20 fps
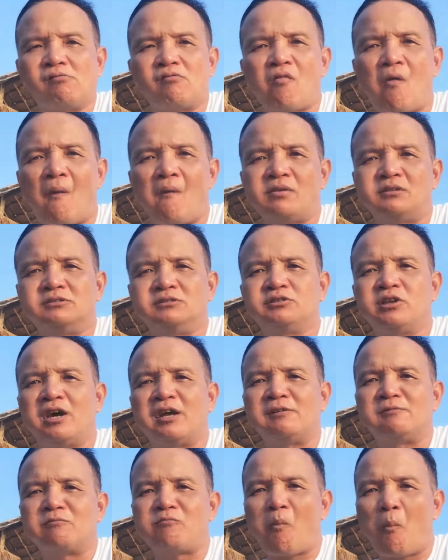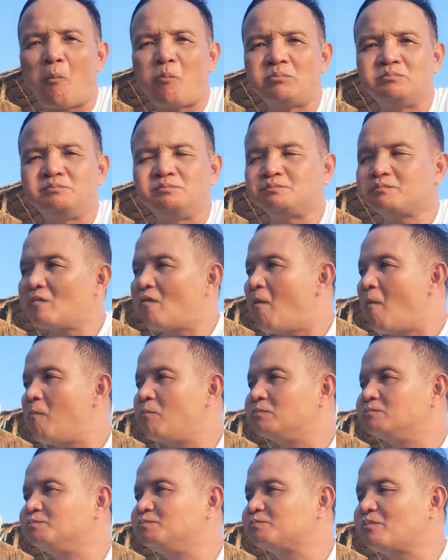สุดยอด
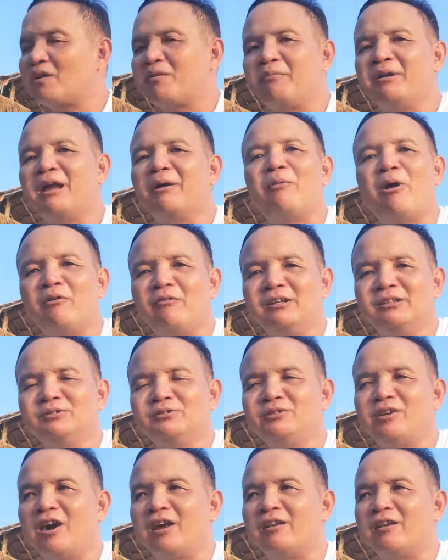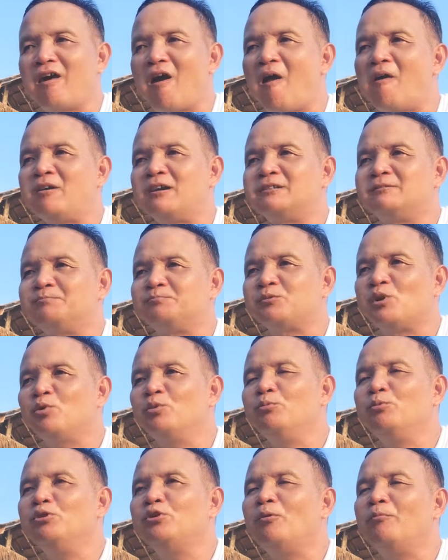ไม่อยากบอกว่าสุดยอดนะเดี๋ยวคุณผู้ชม
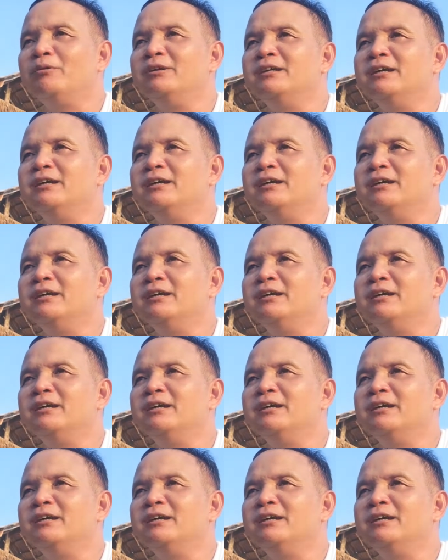ไม่เชื่อ